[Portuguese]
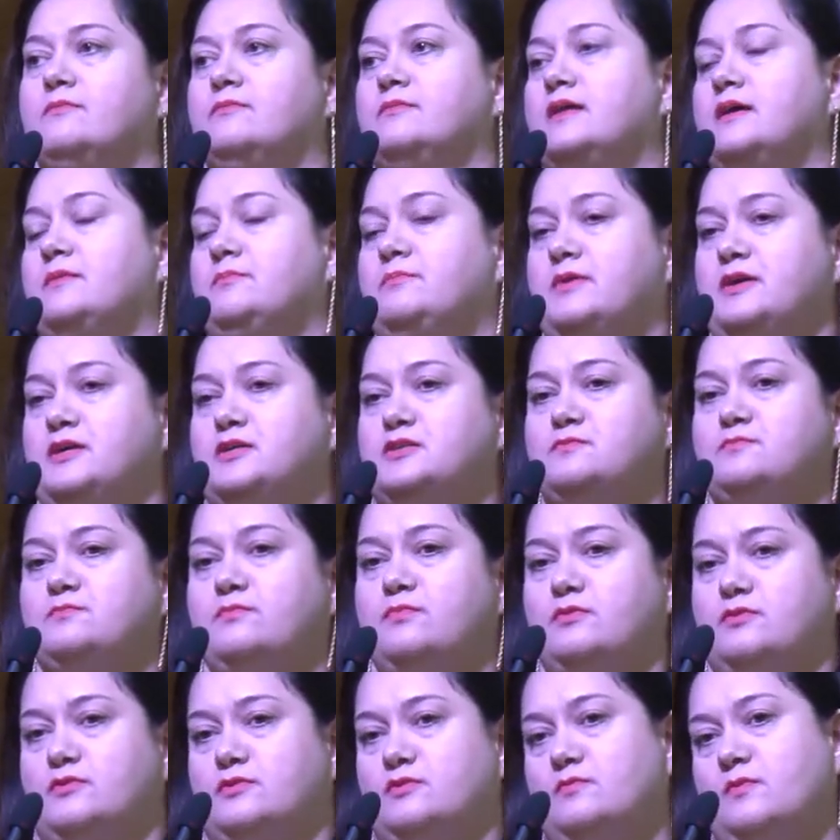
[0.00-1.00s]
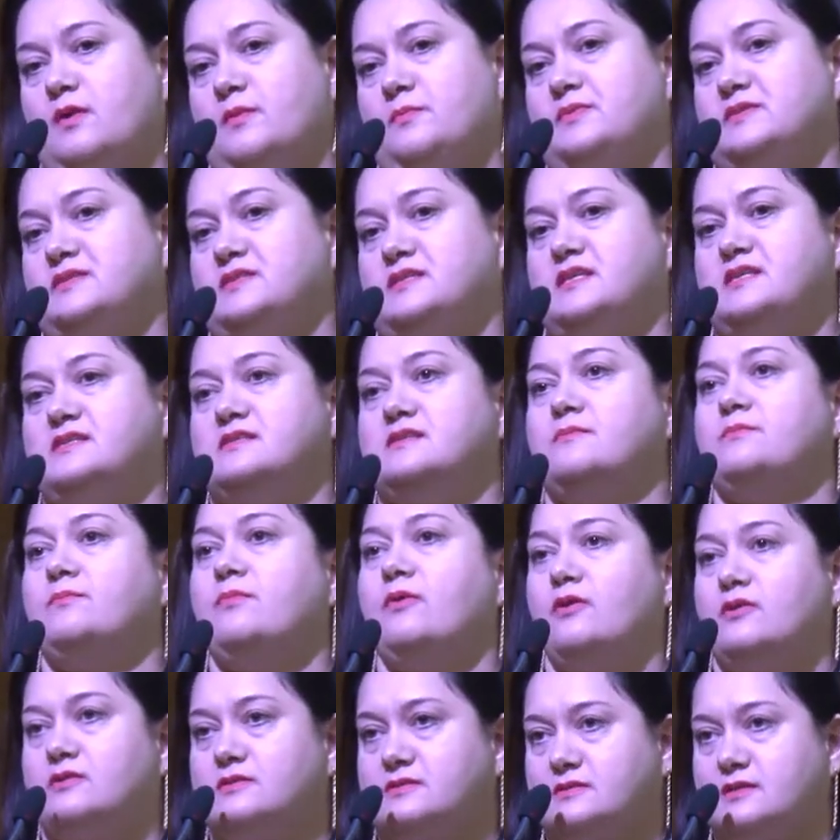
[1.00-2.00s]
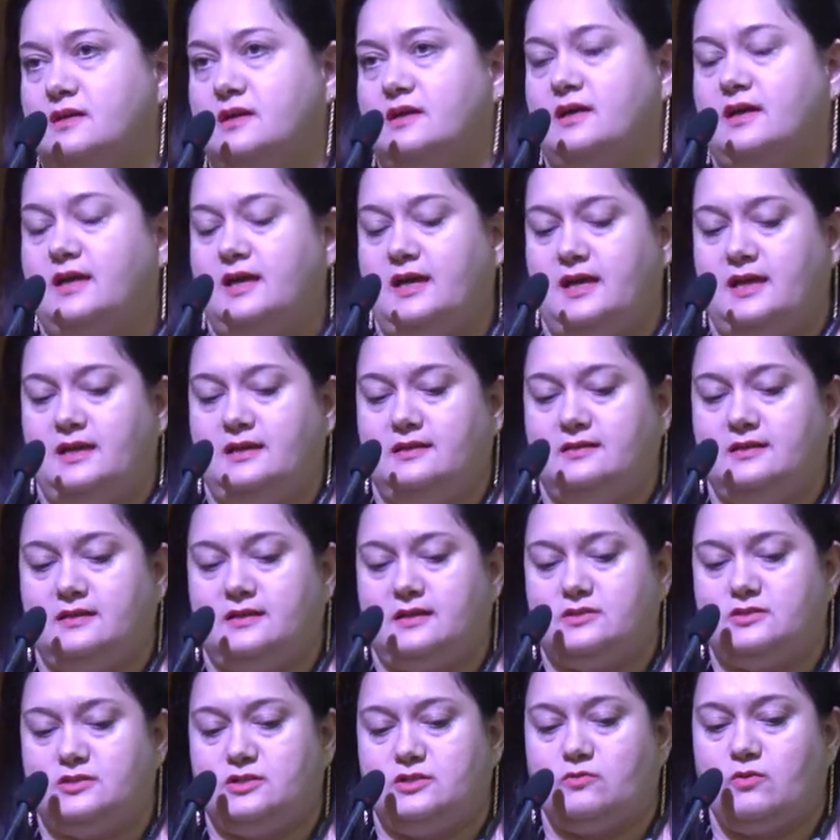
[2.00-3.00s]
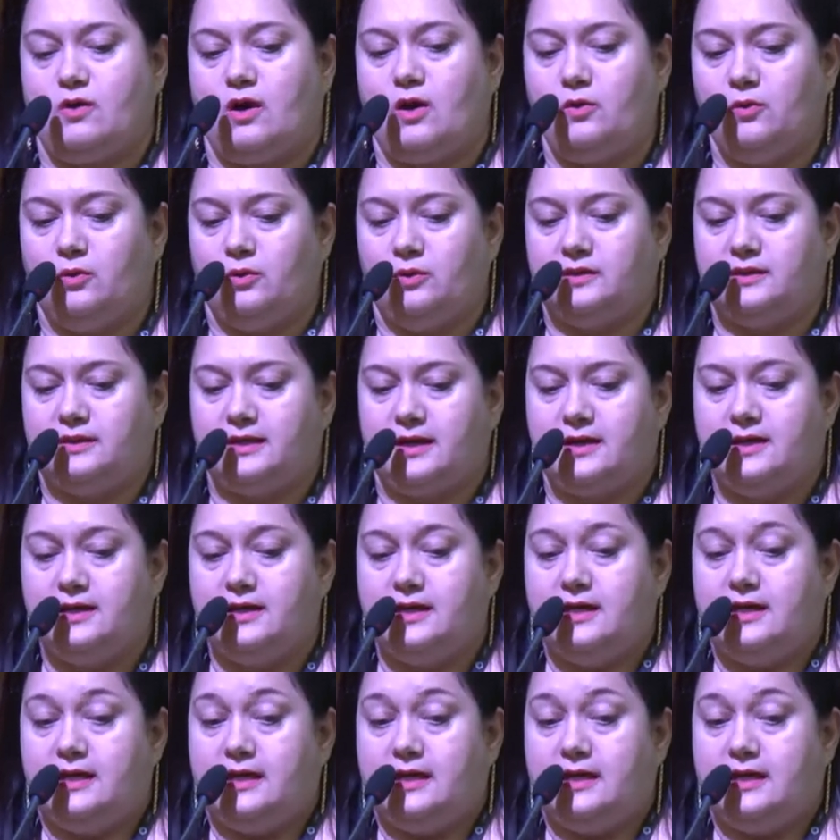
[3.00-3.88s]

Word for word: de repente, que uma pesquisa possa é, interagir com a outra.